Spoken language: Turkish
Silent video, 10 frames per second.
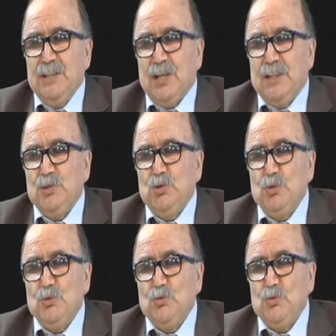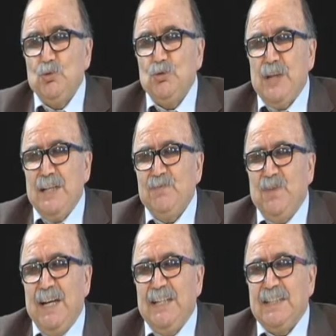tanıtıyoruz, kuruluşların
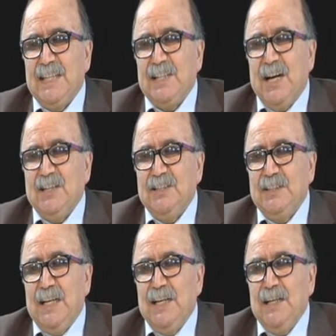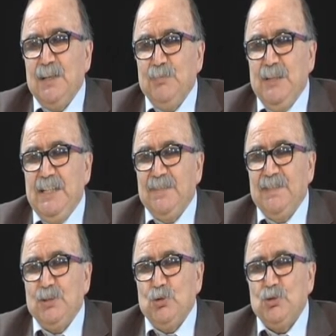faaliyetleri hakkında bilgi
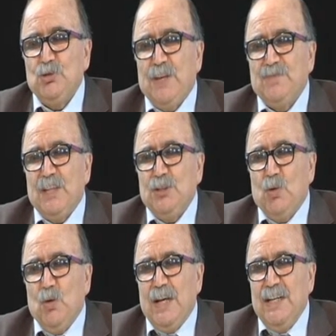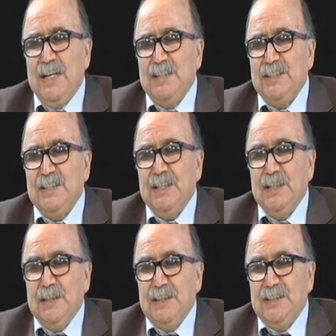veriyoruz. Haftanın olaylarını
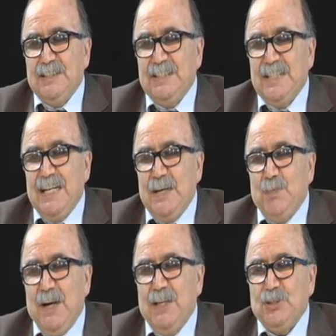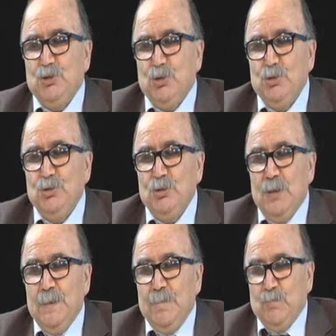e, sizlerle paylaşıyoruz.
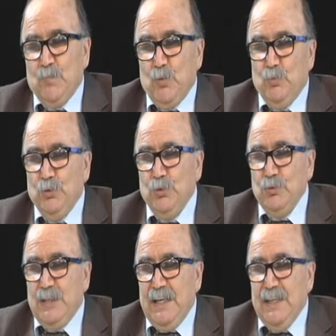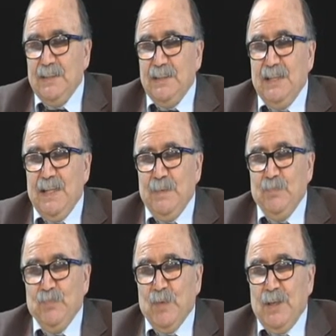Bugün de
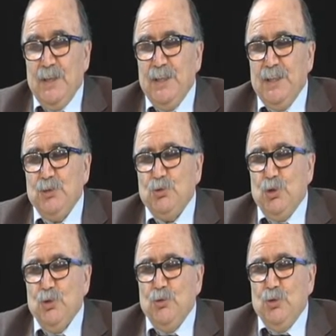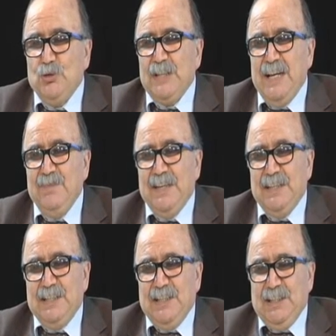gene e, çok özel ve
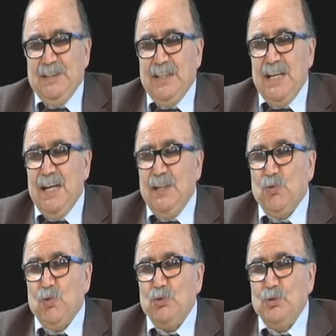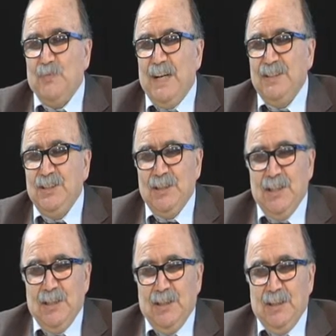iki değerli konuğum var.
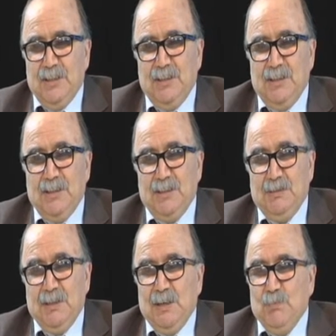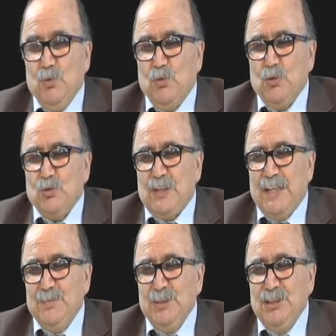E, bu
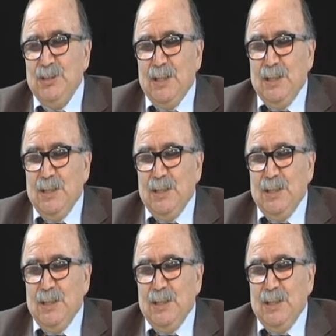konuklarımız